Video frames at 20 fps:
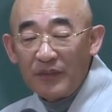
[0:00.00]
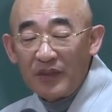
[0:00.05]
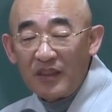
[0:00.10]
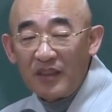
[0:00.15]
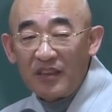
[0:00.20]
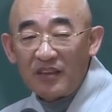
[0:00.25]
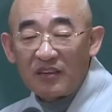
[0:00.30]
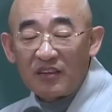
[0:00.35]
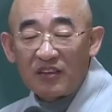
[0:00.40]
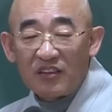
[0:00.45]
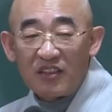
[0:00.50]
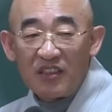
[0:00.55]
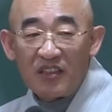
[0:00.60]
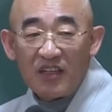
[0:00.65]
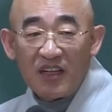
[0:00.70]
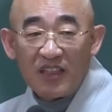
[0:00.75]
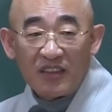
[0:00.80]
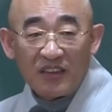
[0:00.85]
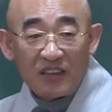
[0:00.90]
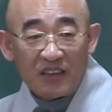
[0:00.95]
그래서
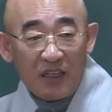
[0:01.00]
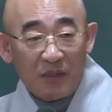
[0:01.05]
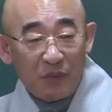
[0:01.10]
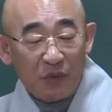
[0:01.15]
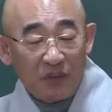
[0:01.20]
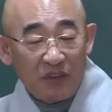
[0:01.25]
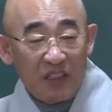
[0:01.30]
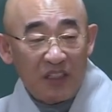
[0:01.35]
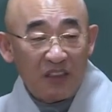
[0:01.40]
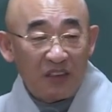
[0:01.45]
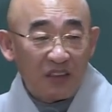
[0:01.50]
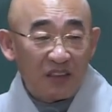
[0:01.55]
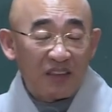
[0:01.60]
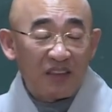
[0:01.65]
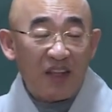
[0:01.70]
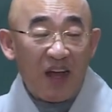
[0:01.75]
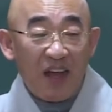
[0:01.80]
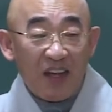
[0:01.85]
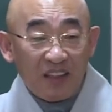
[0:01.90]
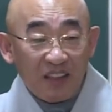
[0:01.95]
천하지대 본의
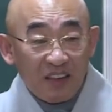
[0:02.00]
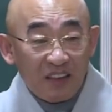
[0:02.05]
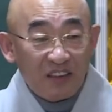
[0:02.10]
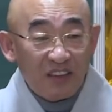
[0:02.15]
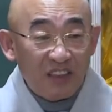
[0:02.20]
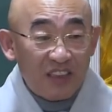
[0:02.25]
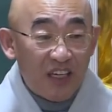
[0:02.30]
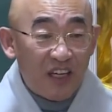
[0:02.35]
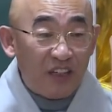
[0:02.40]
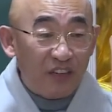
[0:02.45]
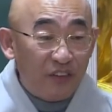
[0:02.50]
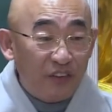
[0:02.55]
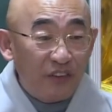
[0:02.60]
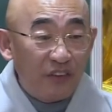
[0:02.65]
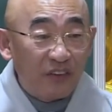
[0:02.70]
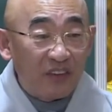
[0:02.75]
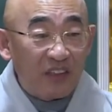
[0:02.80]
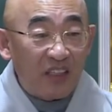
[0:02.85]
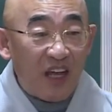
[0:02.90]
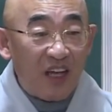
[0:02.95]
땅이 그지
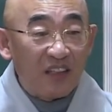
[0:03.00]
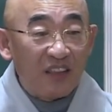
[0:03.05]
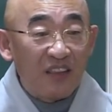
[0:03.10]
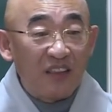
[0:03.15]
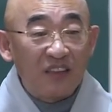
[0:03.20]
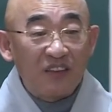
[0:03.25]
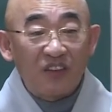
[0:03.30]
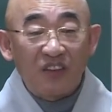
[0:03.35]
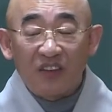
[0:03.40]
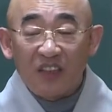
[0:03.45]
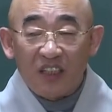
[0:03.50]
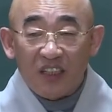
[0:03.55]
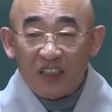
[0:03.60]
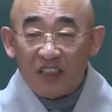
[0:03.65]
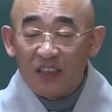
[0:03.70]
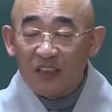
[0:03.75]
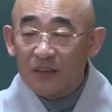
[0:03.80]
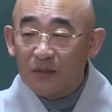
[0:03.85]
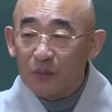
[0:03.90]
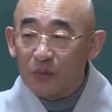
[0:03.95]
않아요? 땅이 천하의
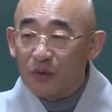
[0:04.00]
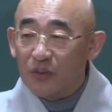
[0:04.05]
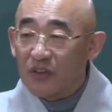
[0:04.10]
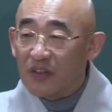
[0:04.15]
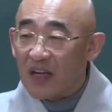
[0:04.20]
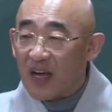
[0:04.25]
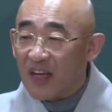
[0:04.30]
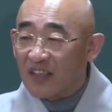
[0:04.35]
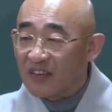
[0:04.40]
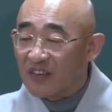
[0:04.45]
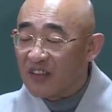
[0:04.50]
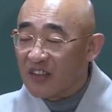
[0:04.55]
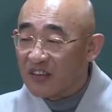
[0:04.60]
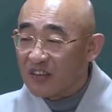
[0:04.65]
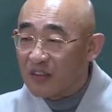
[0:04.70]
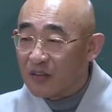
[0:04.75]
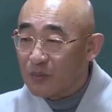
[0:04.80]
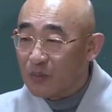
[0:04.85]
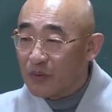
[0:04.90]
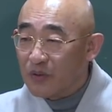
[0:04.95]
근본이요.
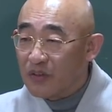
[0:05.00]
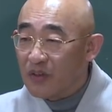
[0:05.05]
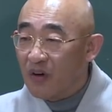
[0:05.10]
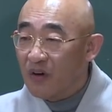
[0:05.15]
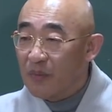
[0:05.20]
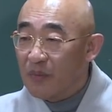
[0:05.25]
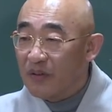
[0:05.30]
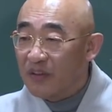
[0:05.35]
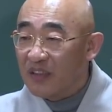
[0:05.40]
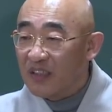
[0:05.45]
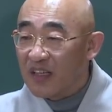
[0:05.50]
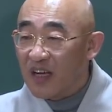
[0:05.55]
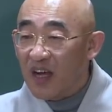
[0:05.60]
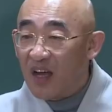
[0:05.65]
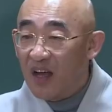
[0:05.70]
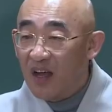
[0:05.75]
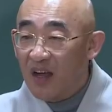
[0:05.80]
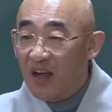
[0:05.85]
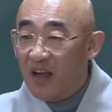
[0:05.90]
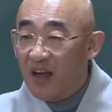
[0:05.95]
가정에서는 뭐예요?
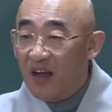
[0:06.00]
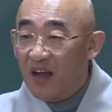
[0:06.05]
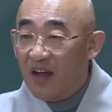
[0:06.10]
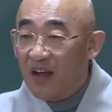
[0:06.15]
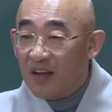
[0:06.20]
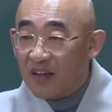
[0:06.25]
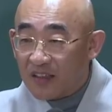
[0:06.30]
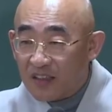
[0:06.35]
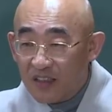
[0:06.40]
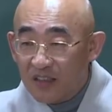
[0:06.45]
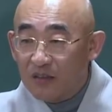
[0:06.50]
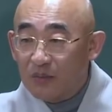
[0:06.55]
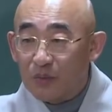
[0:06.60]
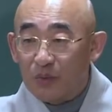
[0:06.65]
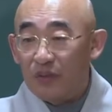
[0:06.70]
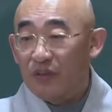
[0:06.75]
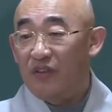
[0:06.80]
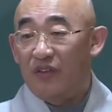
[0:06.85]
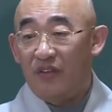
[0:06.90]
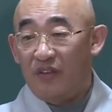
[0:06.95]
어머니가
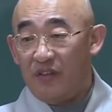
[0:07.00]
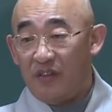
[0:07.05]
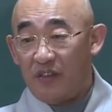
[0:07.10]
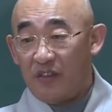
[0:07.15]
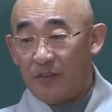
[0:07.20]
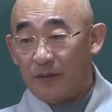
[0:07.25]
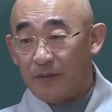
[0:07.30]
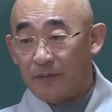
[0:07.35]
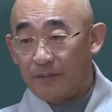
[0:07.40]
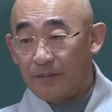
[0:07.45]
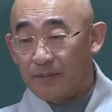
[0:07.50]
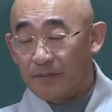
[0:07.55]
근본이에요.